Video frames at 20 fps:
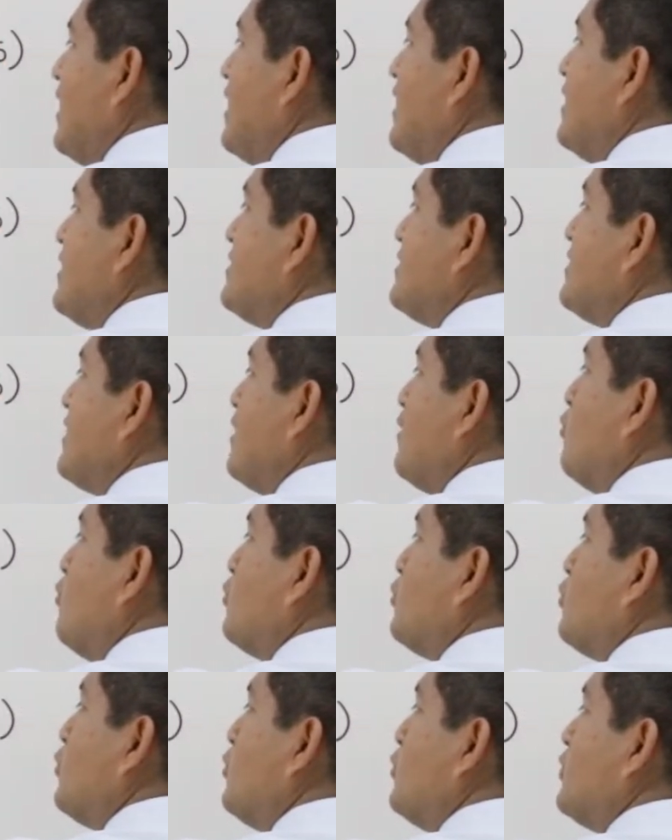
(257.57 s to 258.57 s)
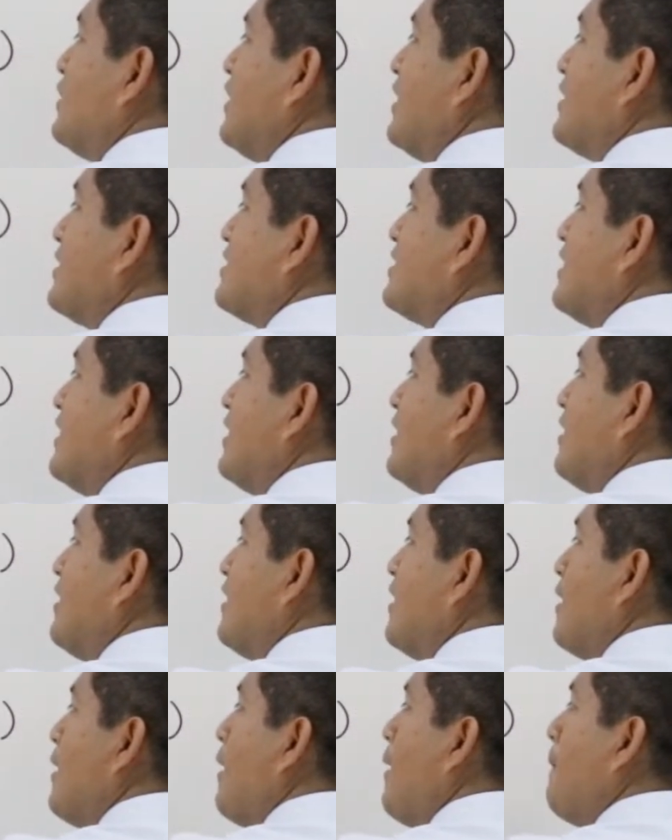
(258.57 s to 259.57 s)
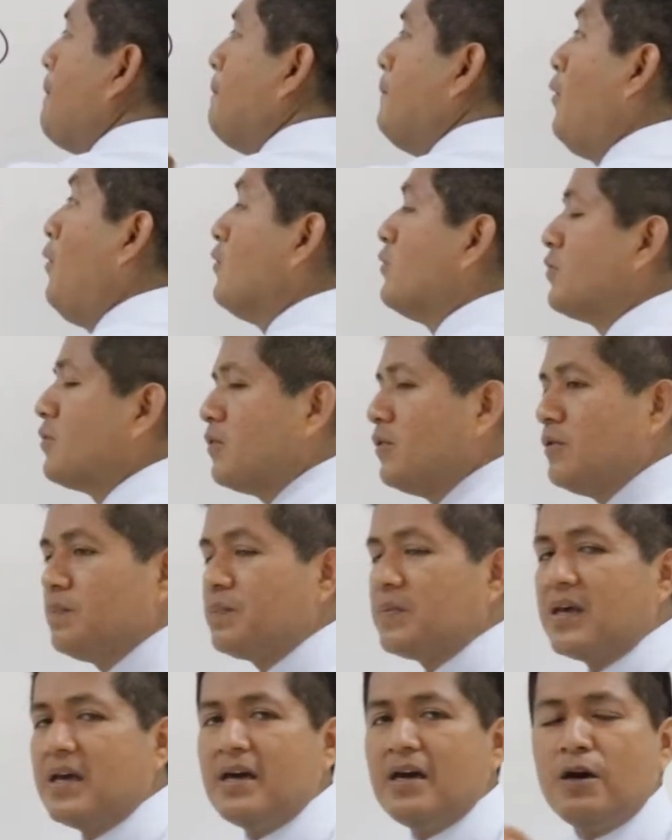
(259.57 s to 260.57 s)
este otro tercer punto.